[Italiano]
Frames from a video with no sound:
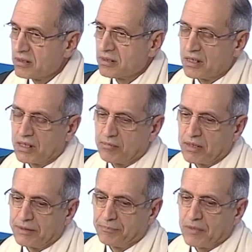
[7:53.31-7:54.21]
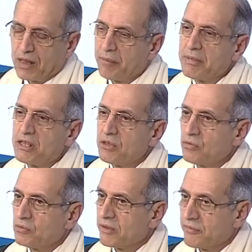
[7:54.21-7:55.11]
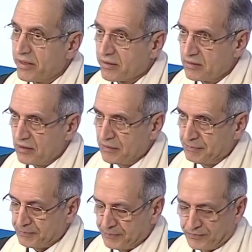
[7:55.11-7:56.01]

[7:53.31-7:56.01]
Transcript: si chiama la mezzaluna fertile.